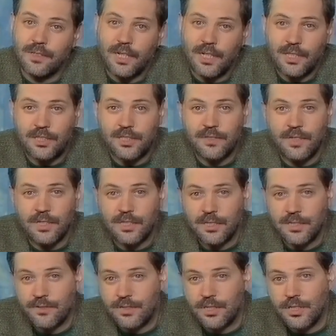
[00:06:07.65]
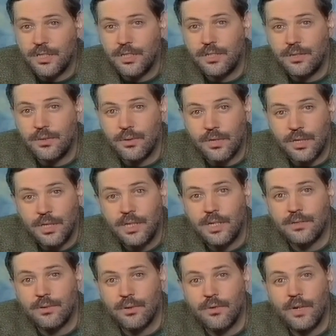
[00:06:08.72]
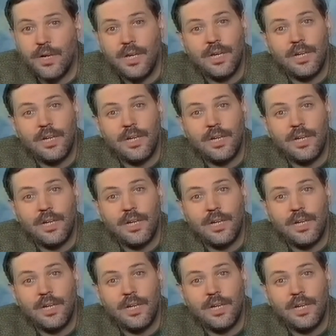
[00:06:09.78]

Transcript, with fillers: какая-то шеварнадовская шестерка, и готово.